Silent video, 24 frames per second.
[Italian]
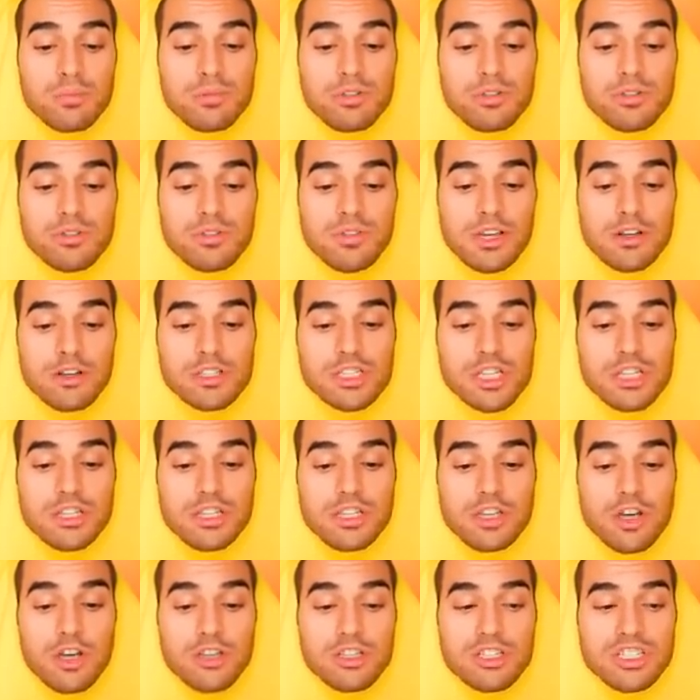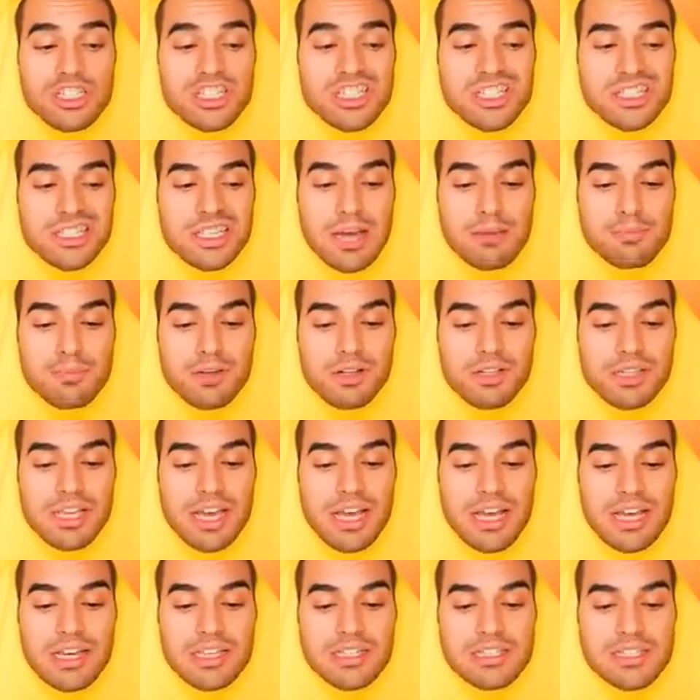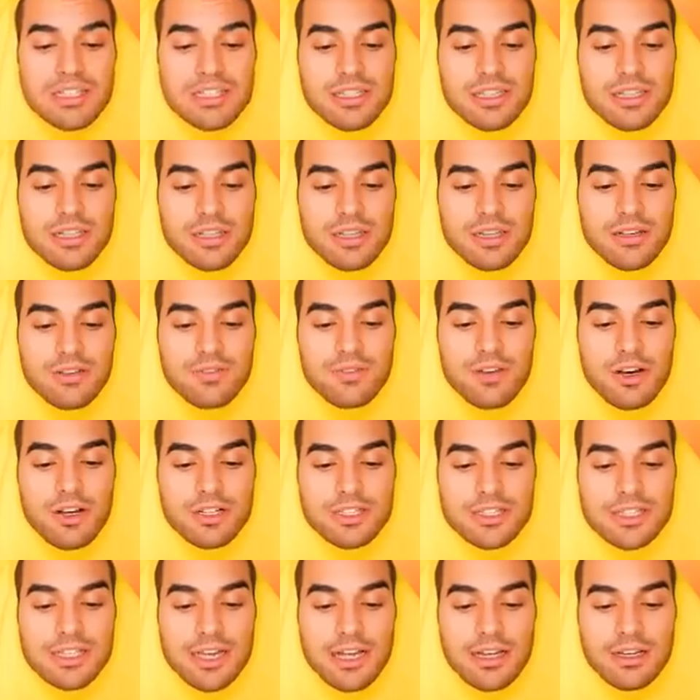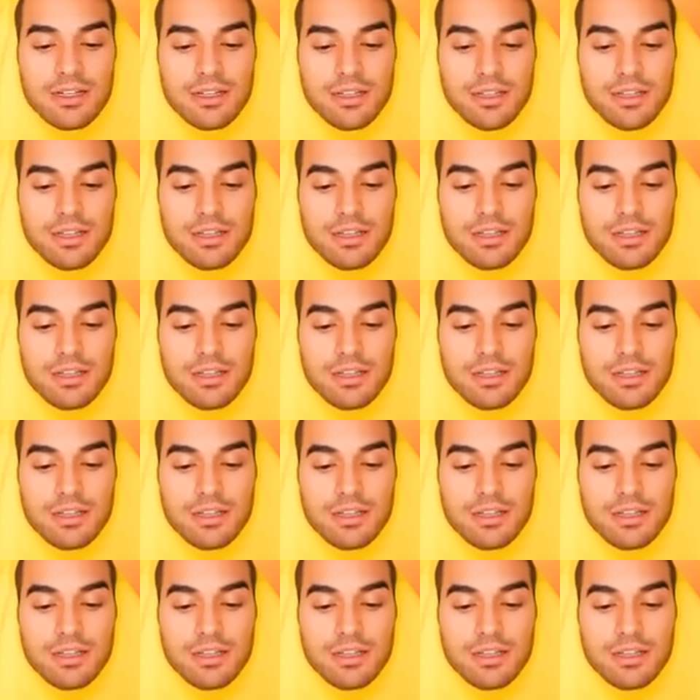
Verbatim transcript: più veloce di ogni Stumble Guys Forza